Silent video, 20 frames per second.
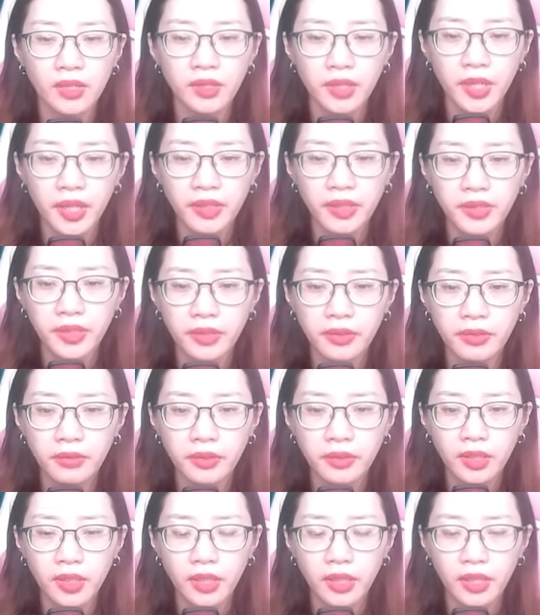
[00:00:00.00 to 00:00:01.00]
Thế nhưng,
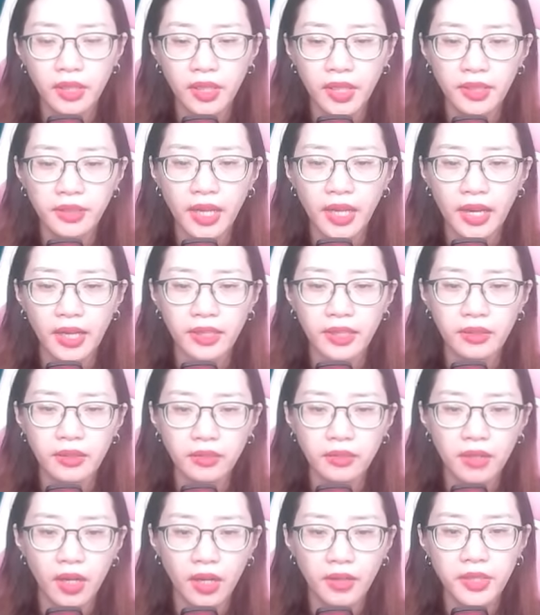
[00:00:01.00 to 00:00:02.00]
hiện tại
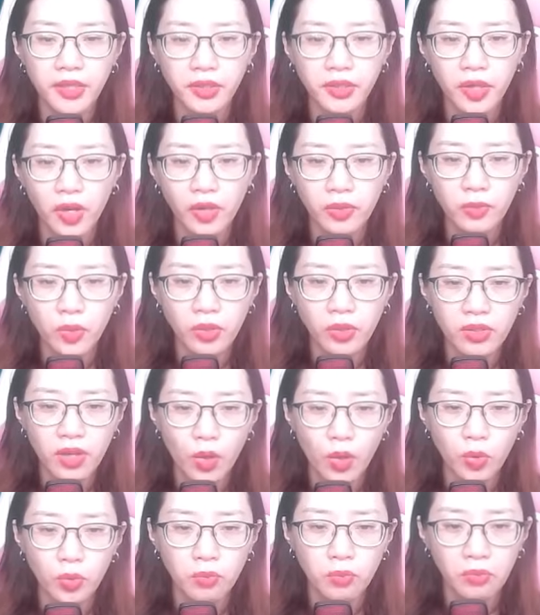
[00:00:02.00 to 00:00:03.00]
lỡ như nói một
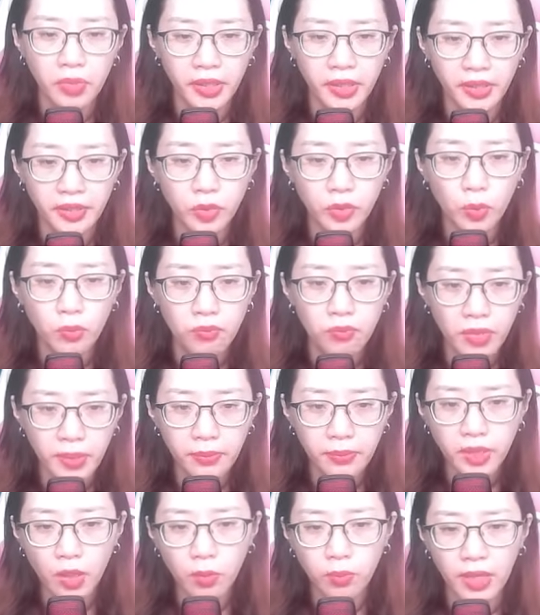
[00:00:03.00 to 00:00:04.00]
câu bị túm
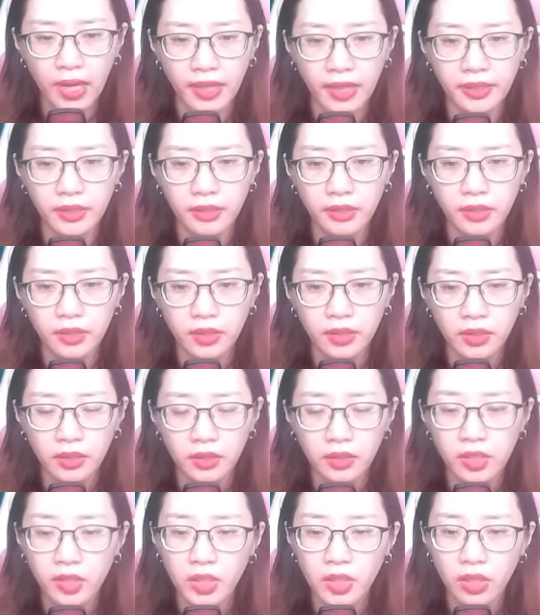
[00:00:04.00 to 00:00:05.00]
biếm tóc lại,
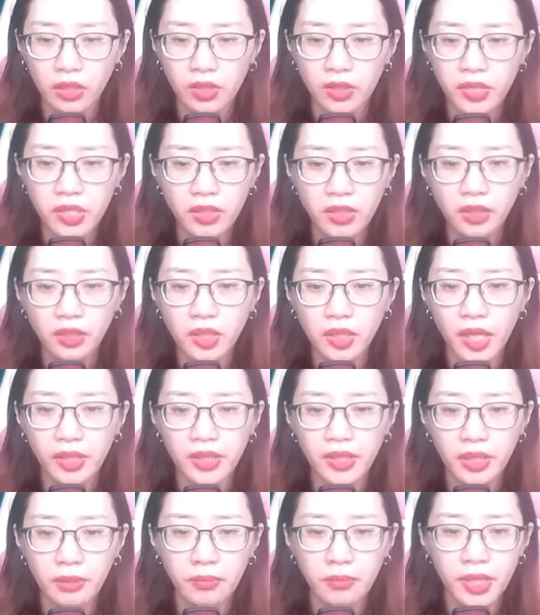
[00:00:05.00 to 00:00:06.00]
thật sự rất có thể
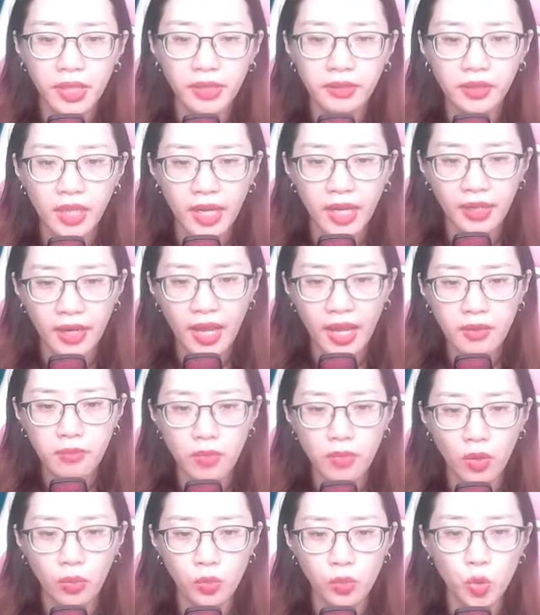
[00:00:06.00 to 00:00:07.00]
diễn biến thành ác
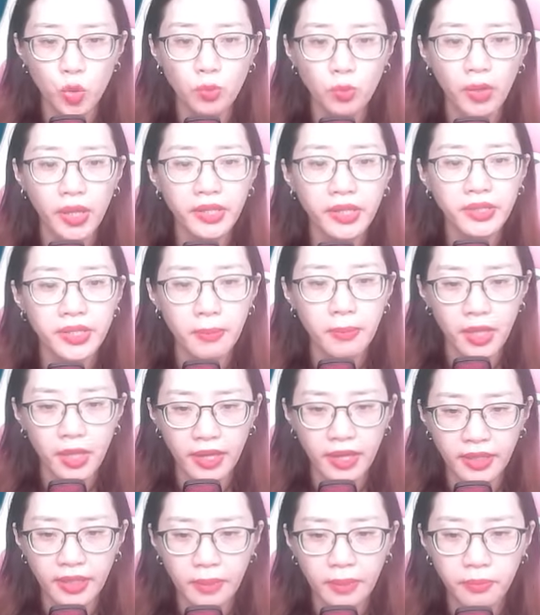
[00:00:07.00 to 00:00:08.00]
mộng của mấy trăm
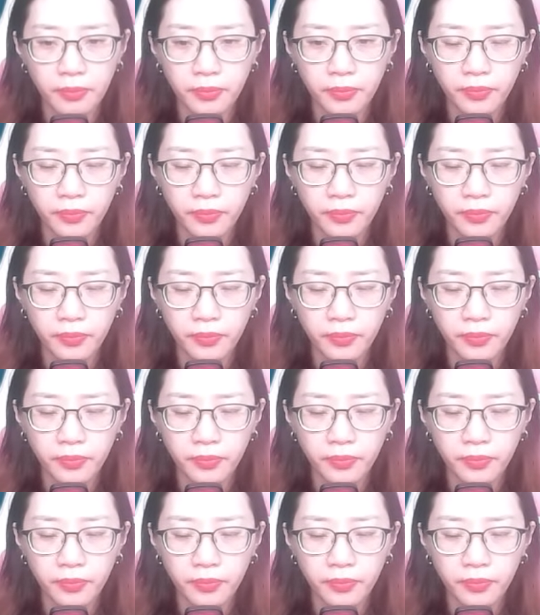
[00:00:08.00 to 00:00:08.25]
ngàn năm.